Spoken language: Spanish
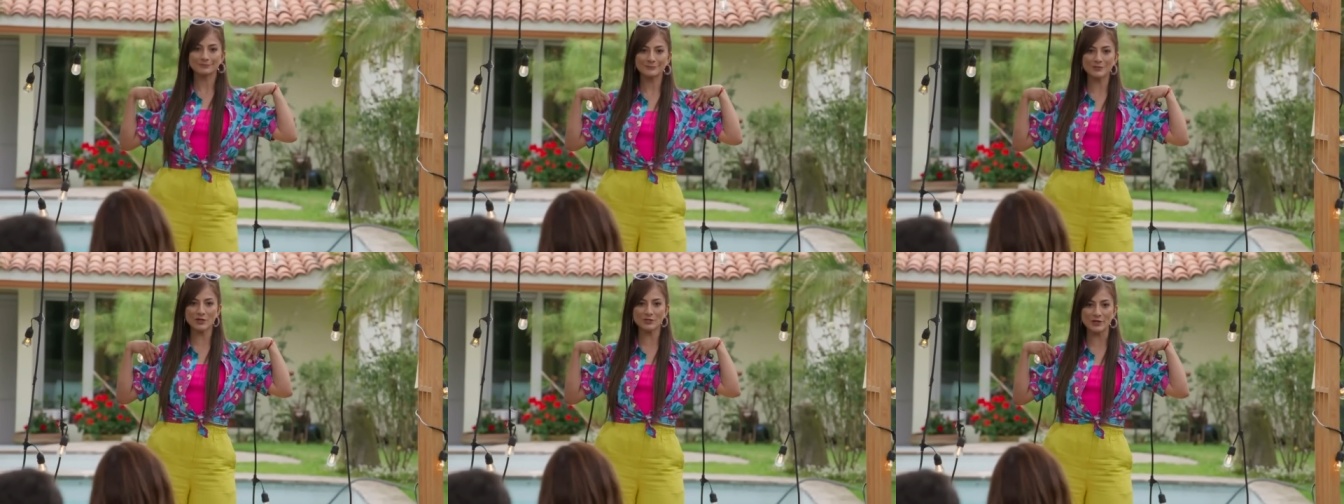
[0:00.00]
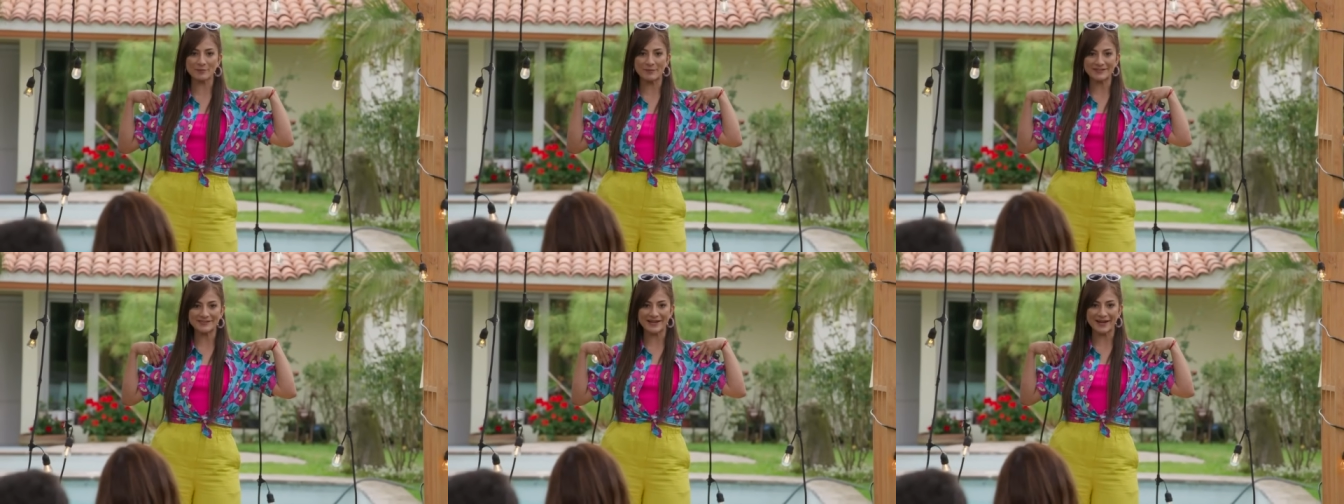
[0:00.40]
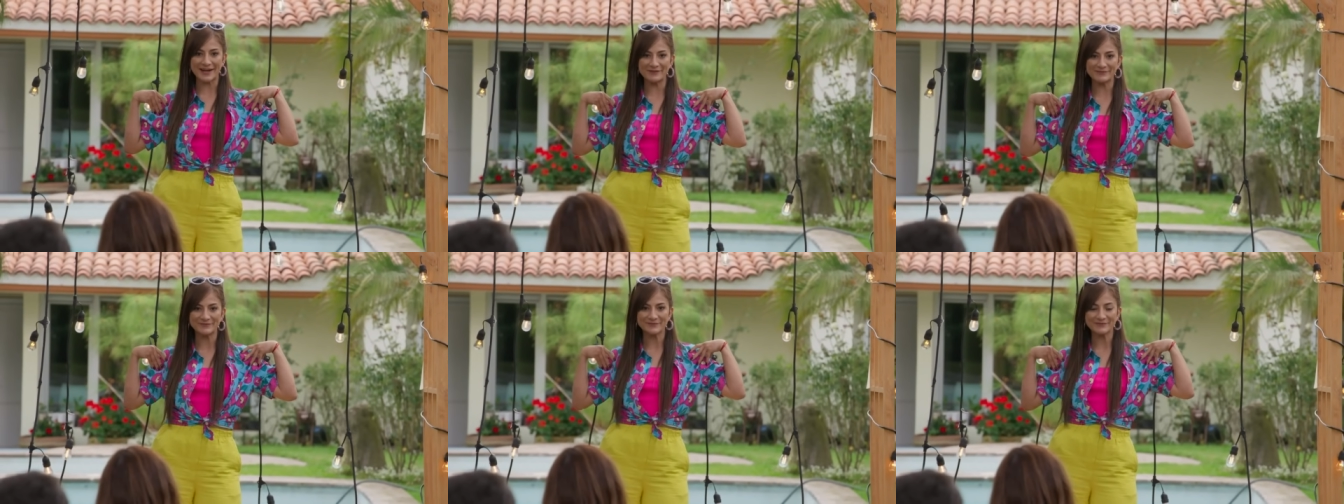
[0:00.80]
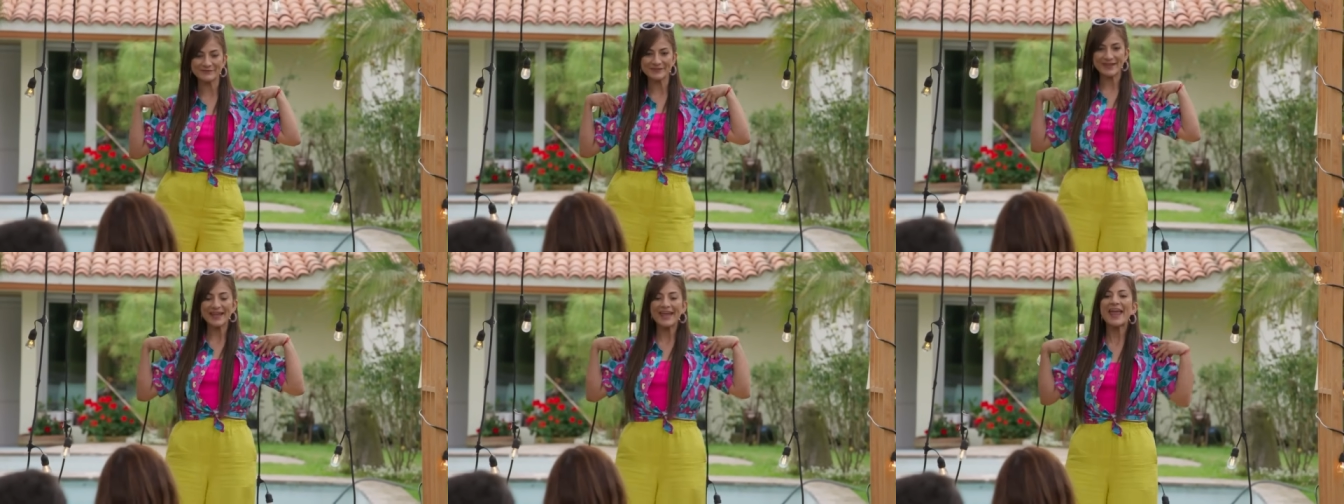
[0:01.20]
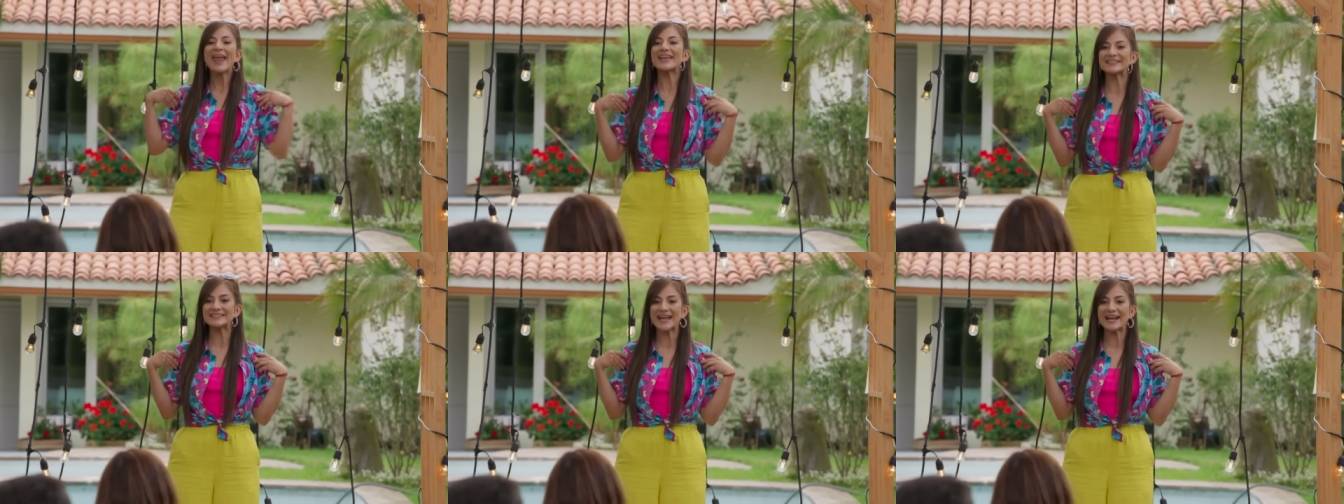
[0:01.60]
yo soy Marcela.
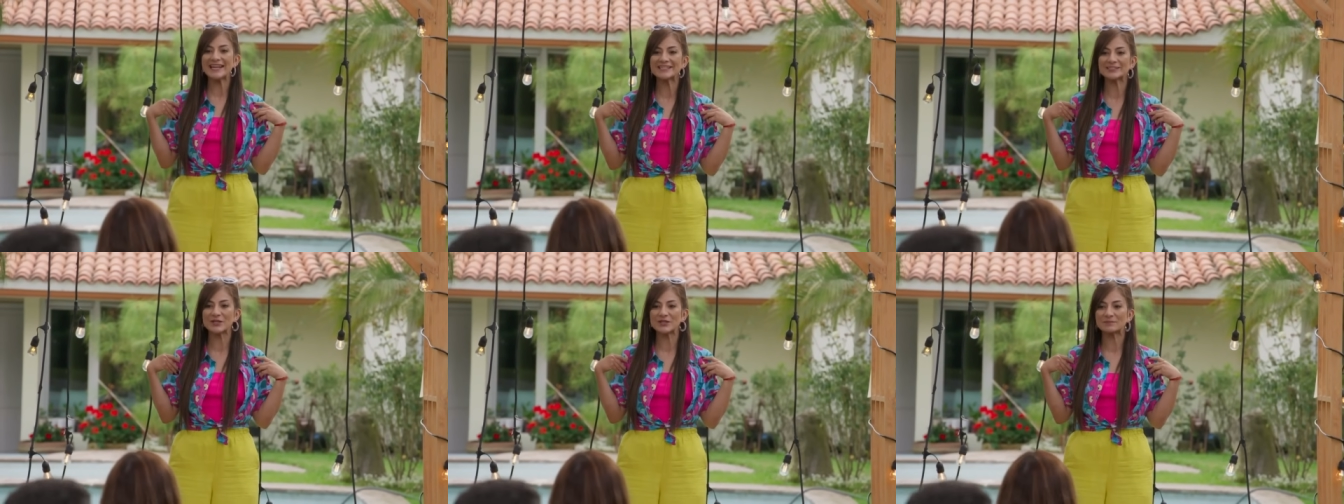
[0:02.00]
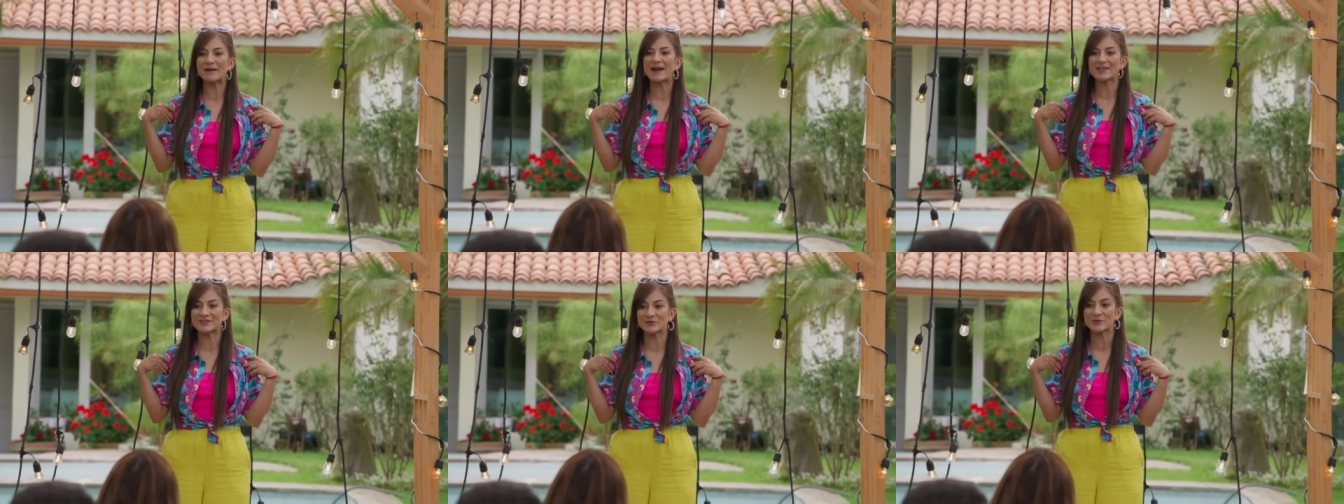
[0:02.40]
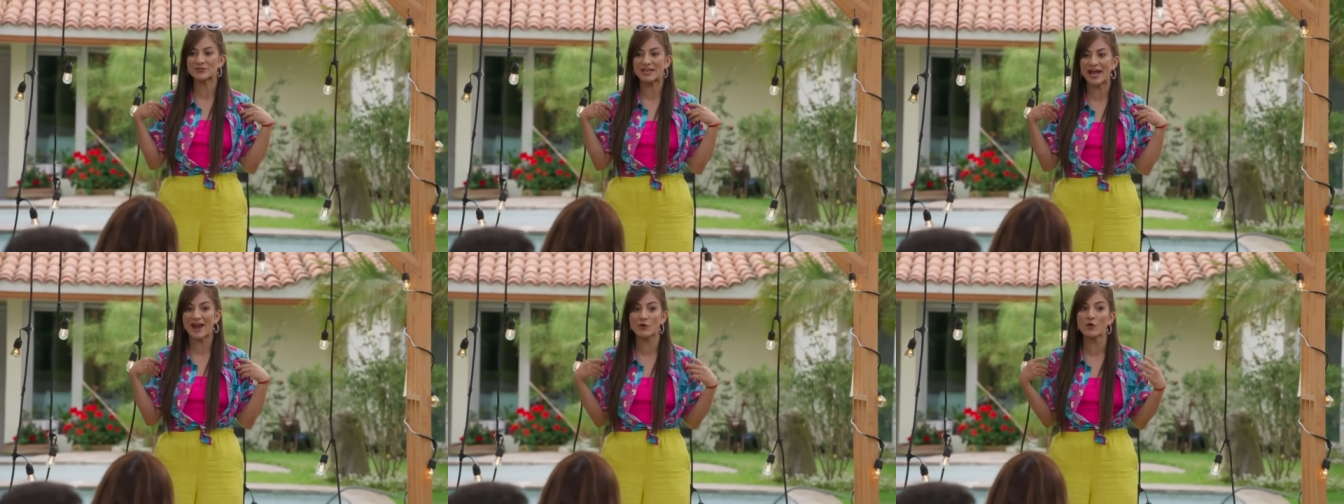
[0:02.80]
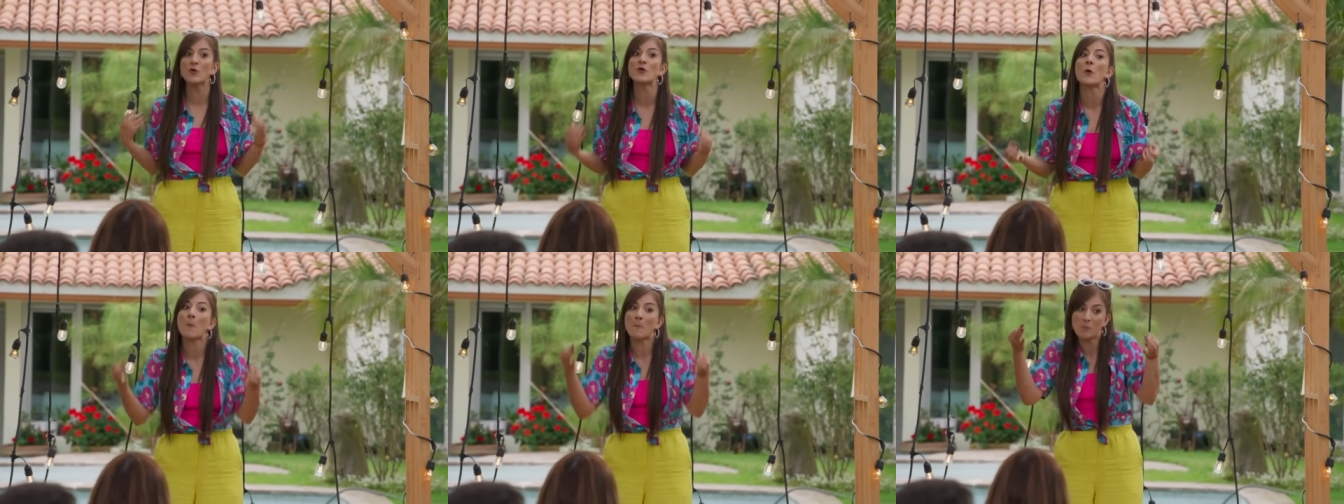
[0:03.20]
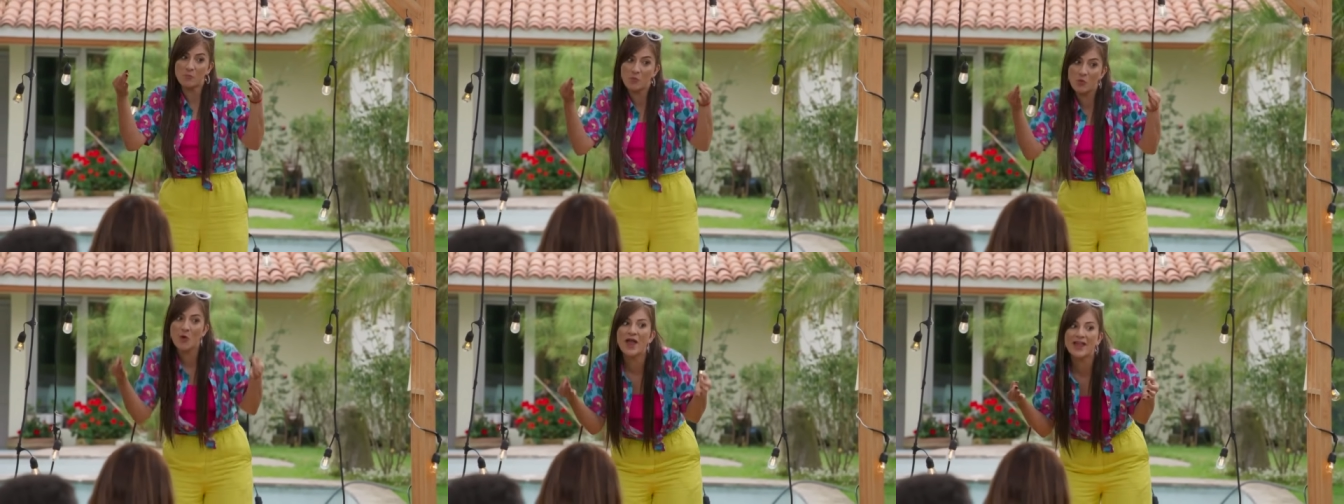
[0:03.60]
¿Están listos para escuchar un
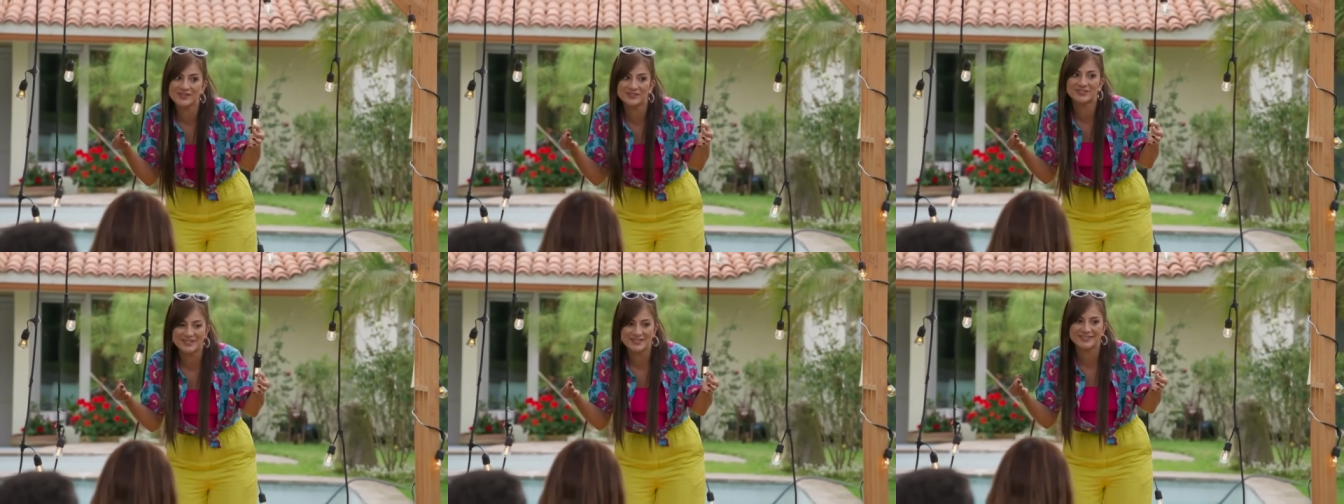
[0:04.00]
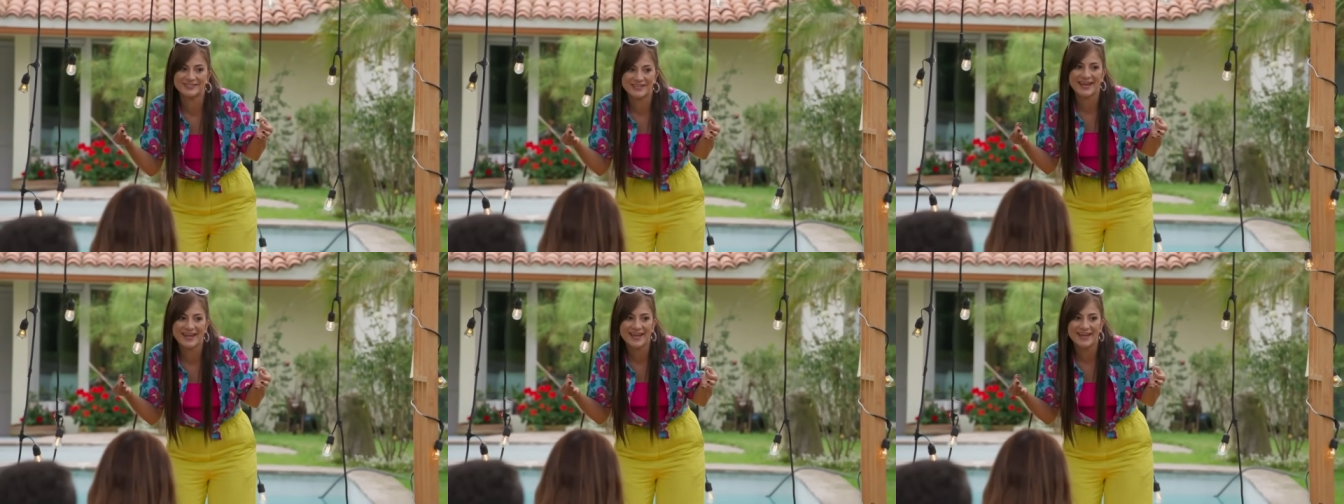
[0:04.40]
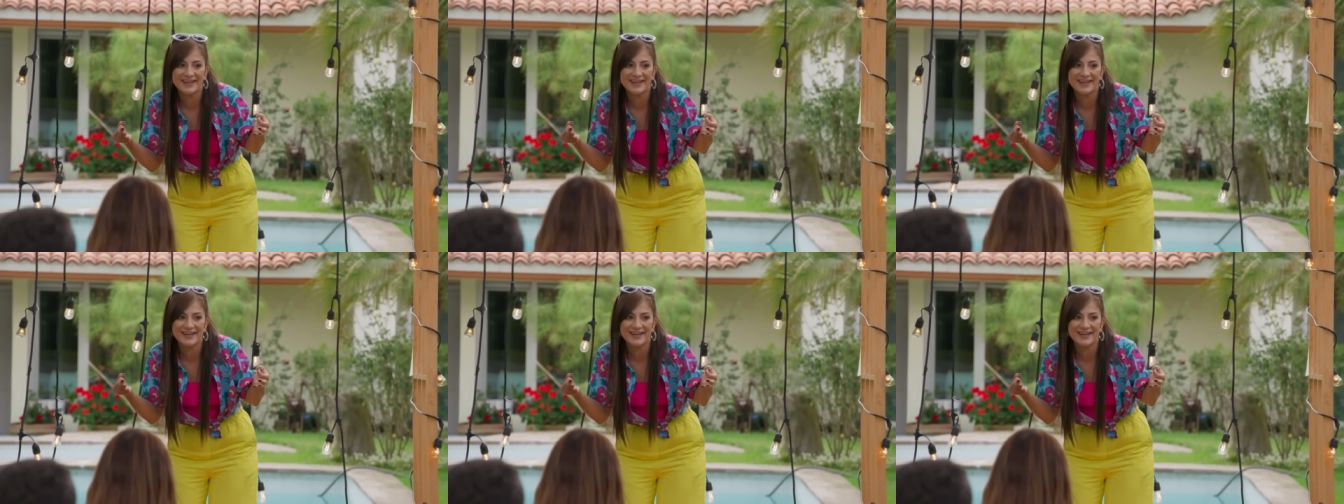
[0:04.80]
buen chiste?